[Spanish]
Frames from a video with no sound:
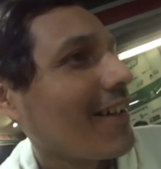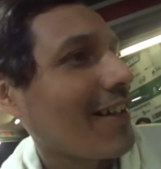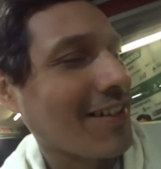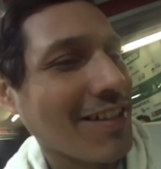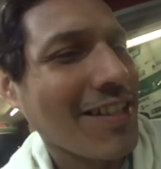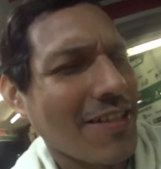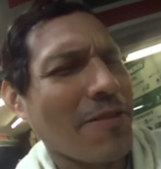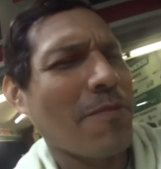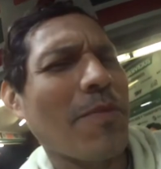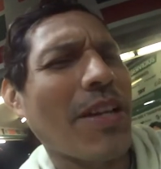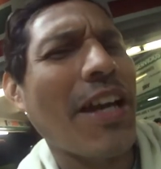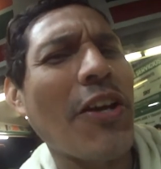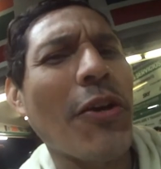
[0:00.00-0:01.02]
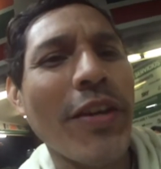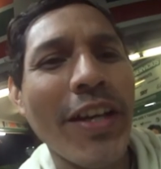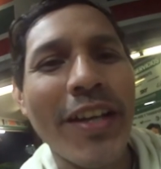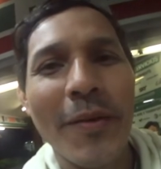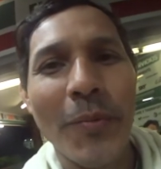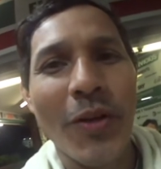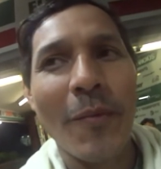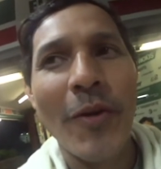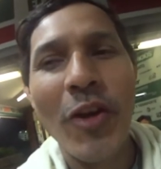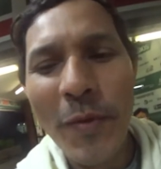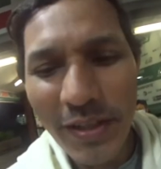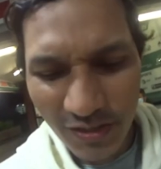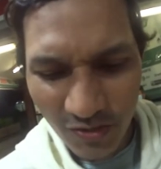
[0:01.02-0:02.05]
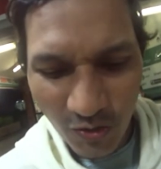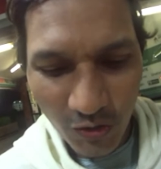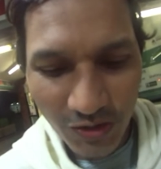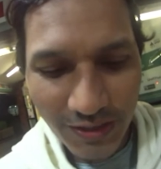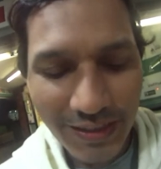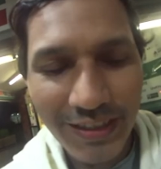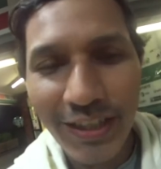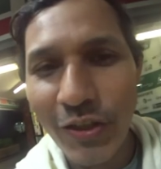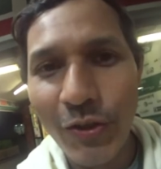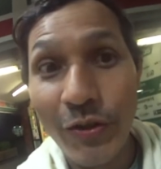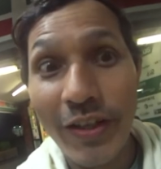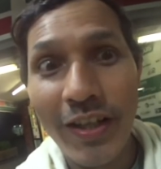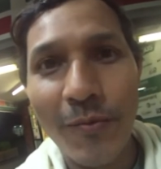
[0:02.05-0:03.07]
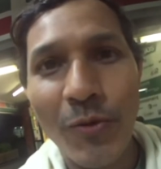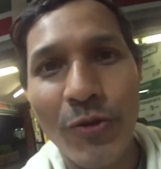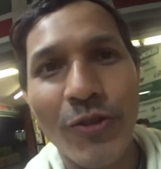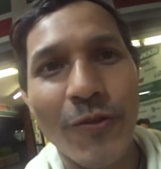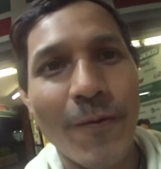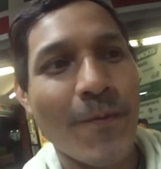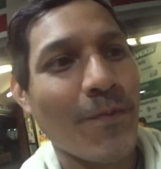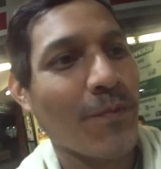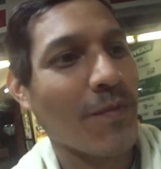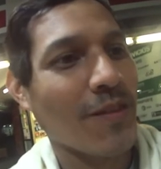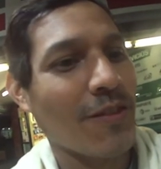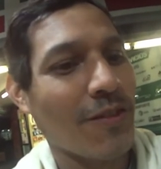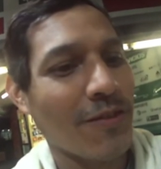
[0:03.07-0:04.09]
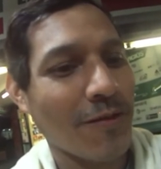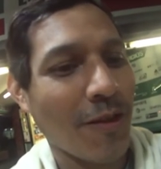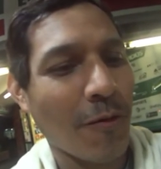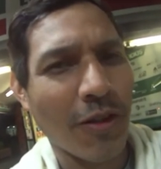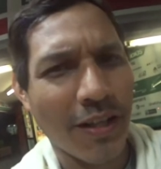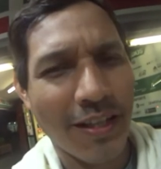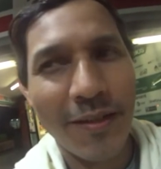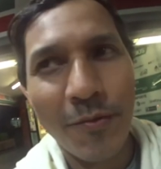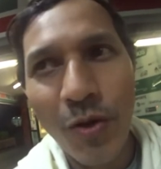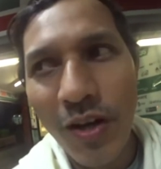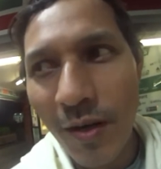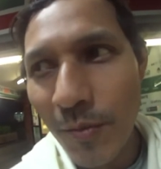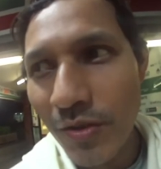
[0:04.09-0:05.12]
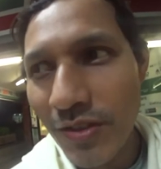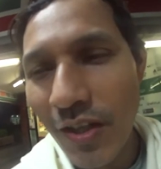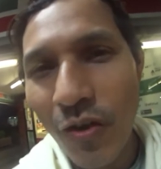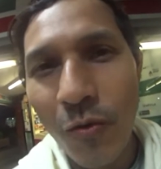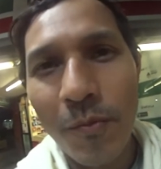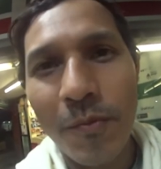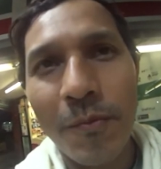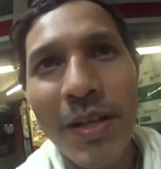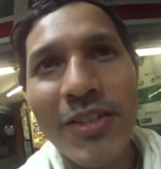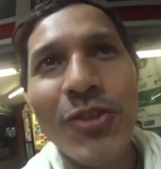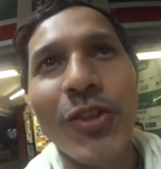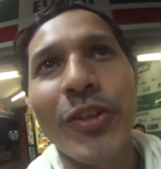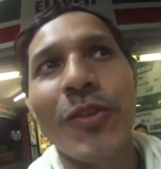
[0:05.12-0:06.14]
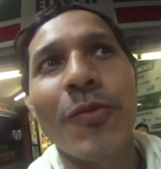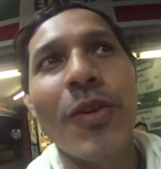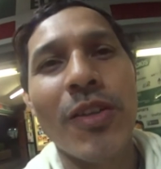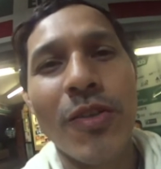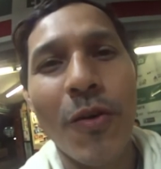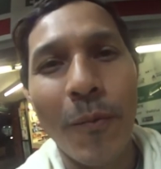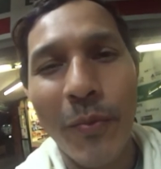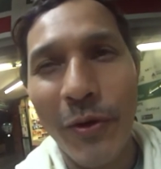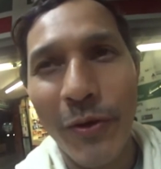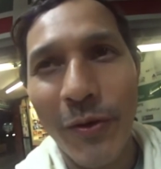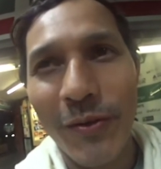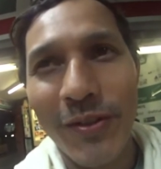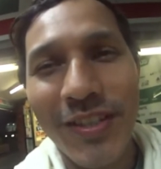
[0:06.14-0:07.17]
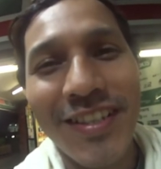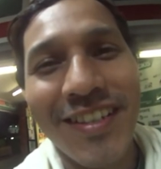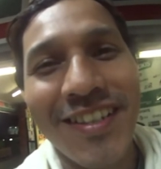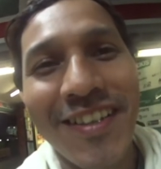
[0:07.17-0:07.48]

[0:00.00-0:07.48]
que sea así que nos llene porque mayormente son cositas que no nos llenan mucho como que, buscamos algo más sólido, un arroz con pollo o algo así.